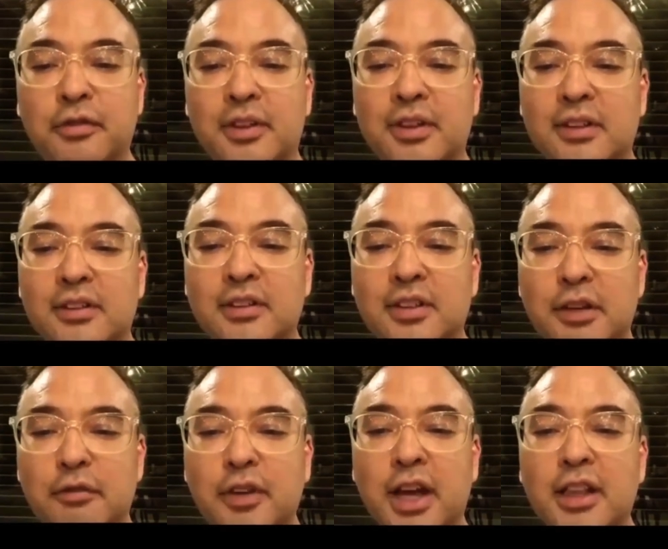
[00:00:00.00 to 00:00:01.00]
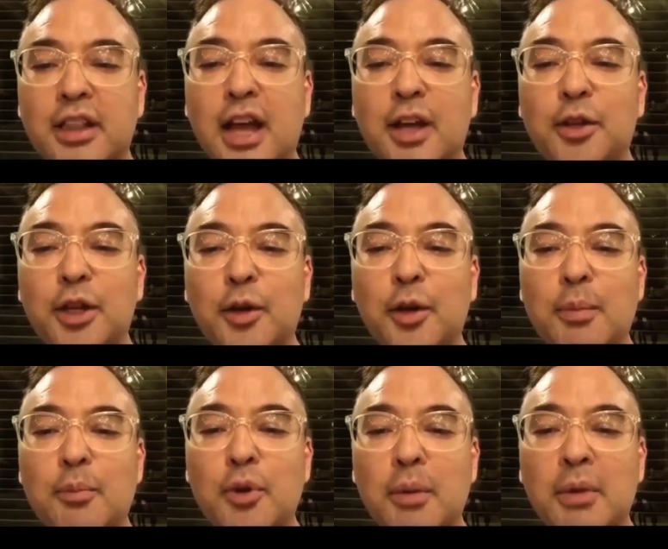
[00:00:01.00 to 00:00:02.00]
Steve Cayetano, hindi ko
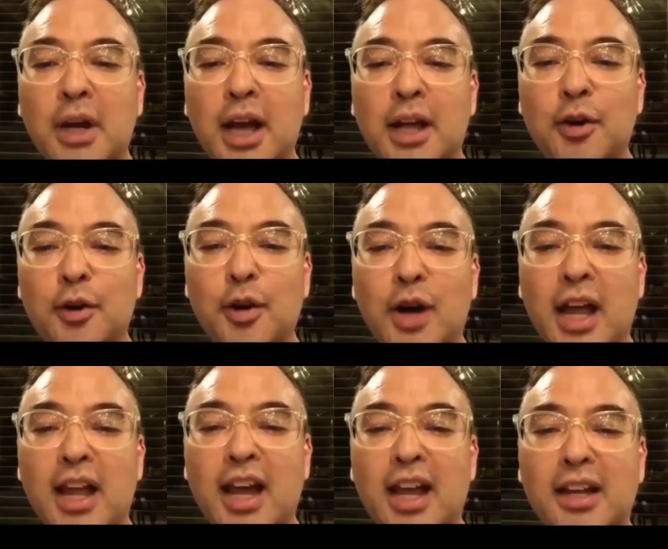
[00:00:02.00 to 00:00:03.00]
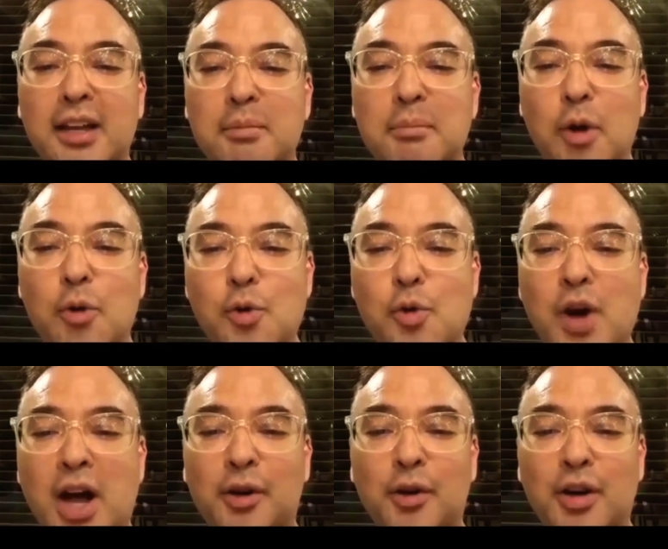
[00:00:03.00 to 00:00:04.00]
lang kung magano ko, kailan makukuha,
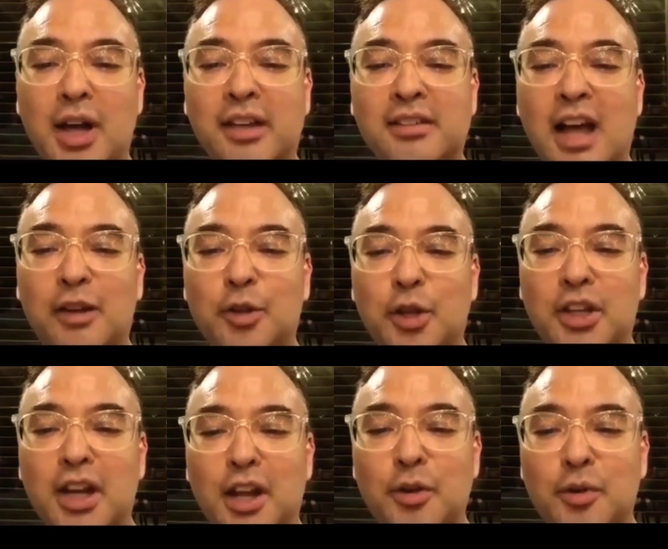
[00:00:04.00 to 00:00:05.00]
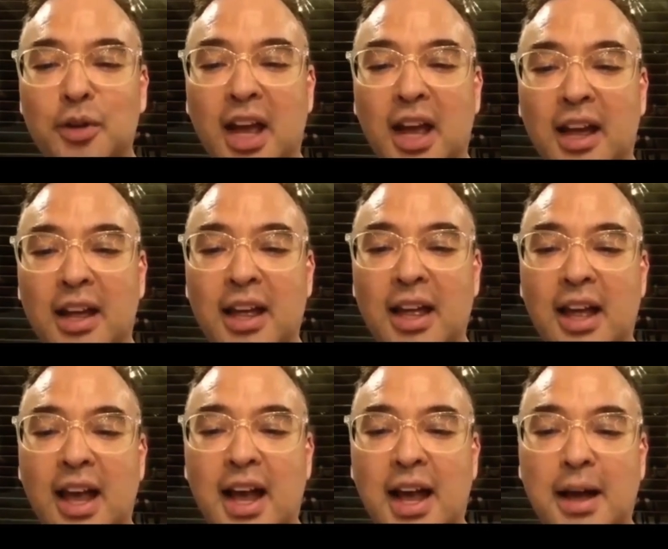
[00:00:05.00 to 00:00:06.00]
no? Eksakto, tinanong niya.
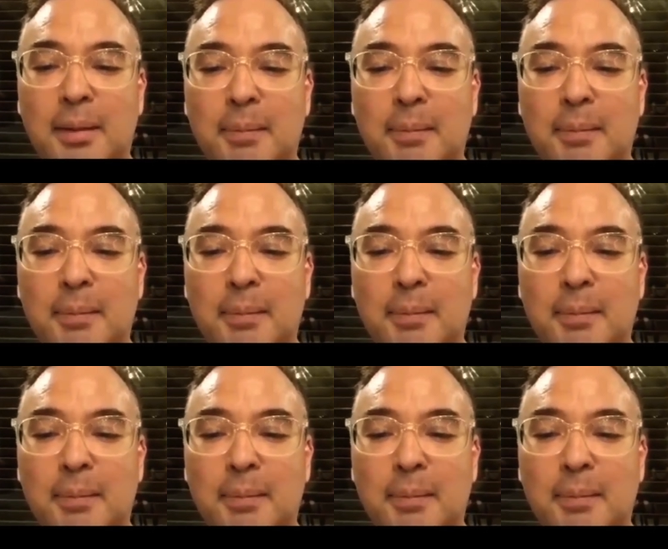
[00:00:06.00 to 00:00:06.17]
Um,